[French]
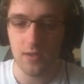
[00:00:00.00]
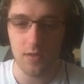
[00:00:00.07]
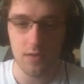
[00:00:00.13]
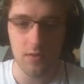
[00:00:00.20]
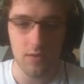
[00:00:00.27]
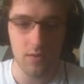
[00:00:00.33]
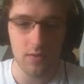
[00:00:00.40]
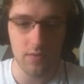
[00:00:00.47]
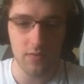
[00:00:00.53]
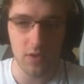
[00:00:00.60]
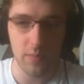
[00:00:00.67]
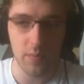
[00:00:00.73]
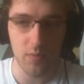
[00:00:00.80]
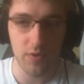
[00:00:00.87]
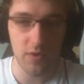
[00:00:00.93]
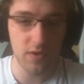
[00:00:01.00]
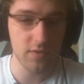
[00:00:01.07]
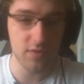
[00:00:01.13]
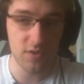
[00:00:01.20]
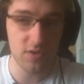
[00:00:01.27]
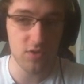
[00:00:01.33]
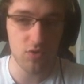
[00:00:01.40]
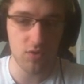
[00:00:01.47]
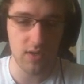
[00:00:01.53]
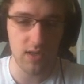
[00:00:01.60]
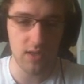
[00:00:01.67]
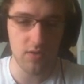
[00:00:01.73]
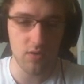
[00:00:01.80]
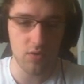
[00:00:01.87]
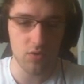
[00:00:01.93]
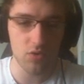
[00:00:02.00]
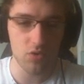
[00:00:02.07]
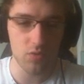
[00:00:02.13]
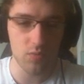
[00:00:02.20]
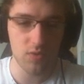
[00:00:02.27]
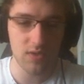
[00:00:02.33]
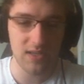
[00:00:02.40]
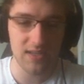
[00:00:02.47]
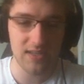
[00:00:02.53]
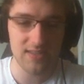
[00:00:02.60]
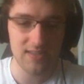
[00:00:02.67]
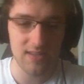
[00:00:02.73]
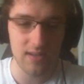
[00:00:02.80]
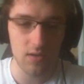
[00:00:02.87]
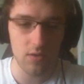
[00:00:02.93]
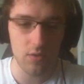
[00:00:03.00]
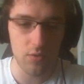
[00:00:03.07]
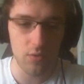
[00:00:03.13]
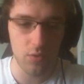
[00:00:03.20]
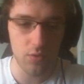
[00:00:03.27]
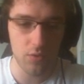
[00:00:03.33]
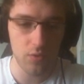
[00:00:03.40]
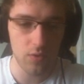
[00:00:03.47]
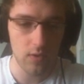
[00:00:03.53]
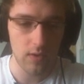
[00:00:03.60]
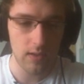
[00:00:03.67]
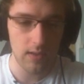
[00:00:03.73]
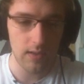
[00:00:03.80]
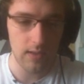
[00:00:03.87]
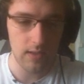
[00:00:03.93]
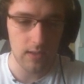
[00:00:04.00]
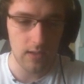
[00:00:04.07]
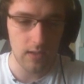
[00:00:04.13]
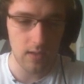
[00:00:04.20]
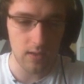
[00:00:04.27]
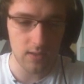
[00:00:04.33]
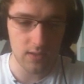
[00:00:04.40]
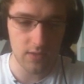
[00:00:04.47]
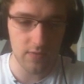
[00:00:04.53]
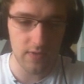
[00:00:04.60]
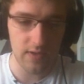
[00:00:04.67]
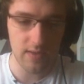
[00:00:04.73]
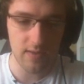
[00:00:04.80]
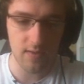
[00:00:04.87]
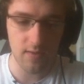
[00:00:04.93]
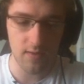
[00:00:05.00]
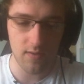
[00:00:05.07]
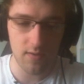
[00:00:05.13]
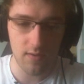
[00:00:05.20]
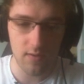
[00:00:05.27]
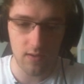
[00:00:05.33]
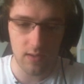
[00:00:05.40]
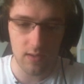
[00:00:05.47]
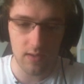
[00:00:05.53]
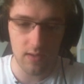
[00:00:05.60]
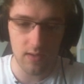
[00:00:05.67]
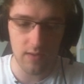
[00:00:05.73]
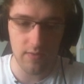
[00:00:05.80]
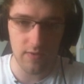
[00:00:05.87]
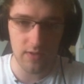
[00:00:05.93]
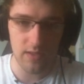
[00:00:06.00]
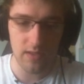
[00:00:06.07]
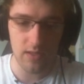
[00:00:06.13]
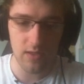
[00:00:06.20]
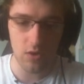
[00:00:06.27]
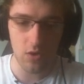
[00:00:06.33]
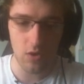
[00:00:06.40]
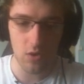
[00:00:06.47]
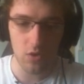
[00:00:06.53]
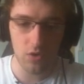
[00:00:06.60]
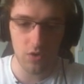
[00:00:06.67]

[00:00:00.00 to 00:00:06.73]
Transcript: euh, enfin il n'y a pas moyen, si je gagne, je monte cristal 2. Alors est-ce qu'il va être validé, validé Non,